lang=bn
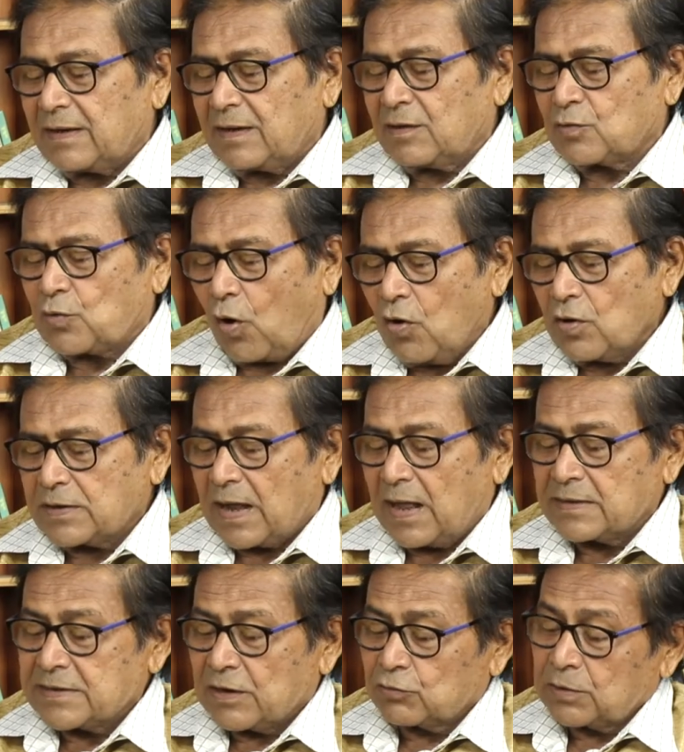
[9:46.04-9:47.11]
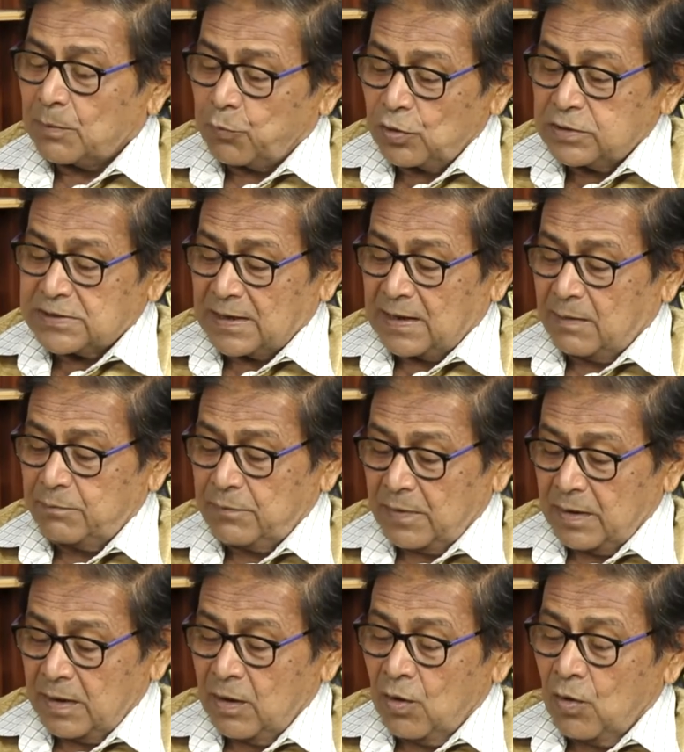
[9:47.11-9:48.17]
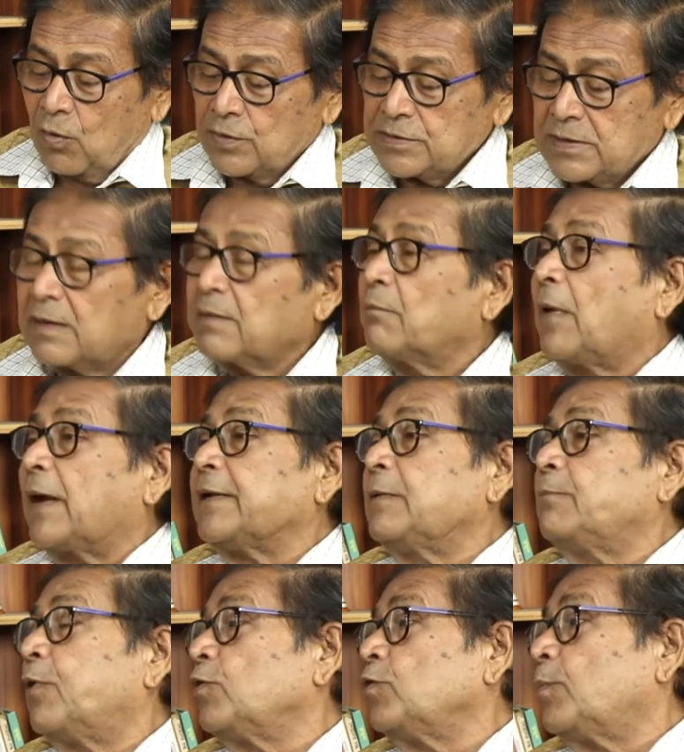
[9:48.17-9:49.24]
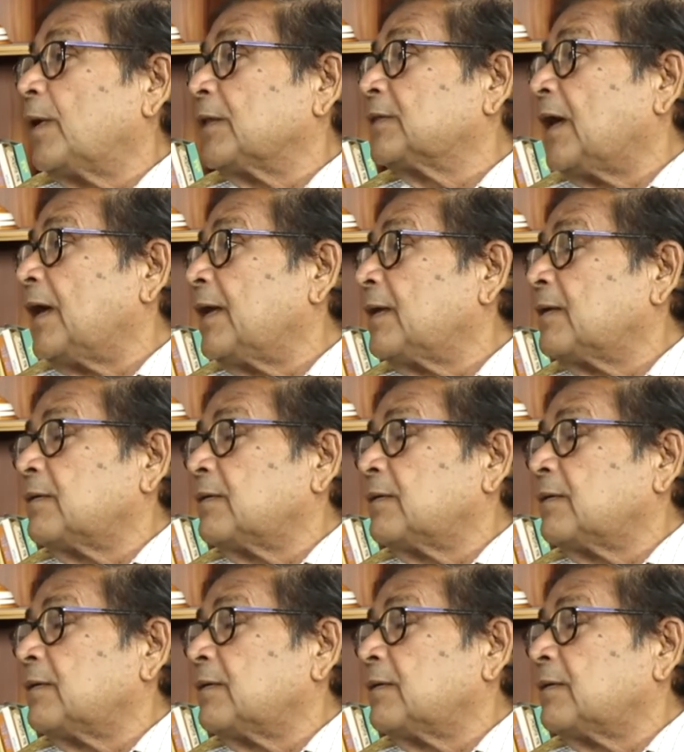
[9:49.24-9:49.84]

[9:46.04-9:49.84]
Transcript: ঢংটা যে কথা বলছিলাম ওই যে মানিক বন্দ্যোপাধ্যায়ের